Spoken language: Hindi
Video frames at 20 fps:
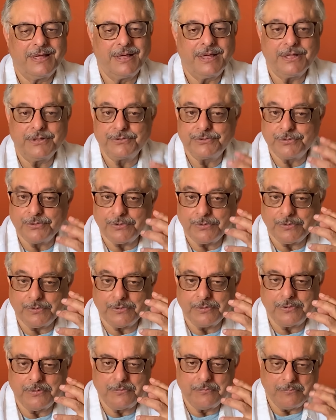एक जो
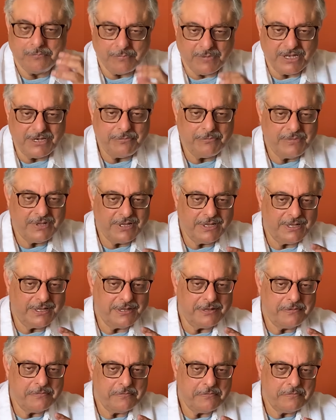मन में
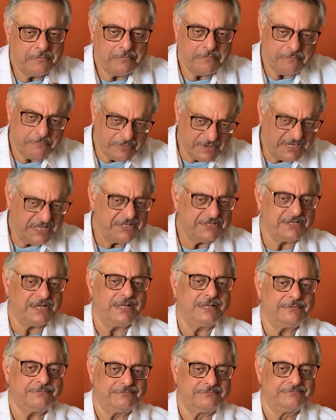पढ़ी
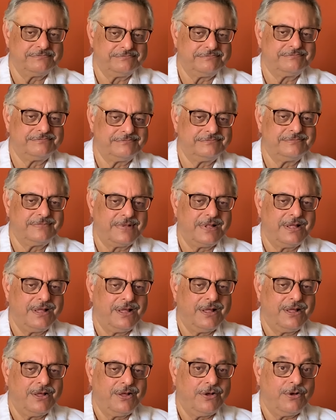जाए
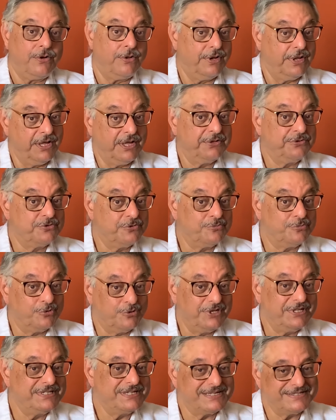और एक जो
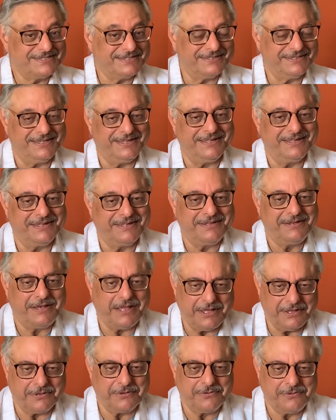बोली जा सकती हैं
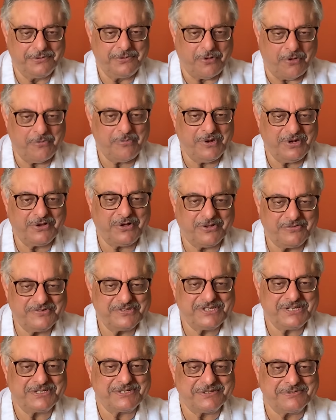लाइक नॉर्मल
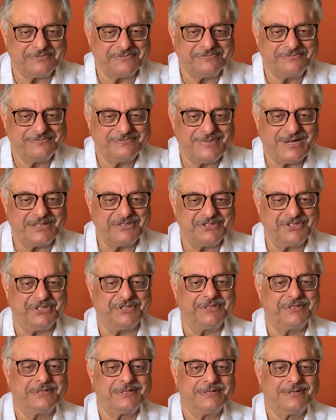कॉन्वर्सेशन बातचीत
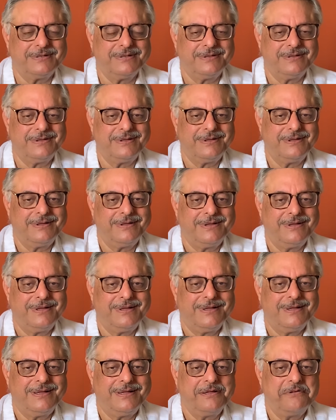
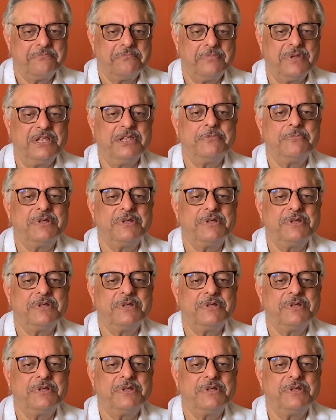मेरे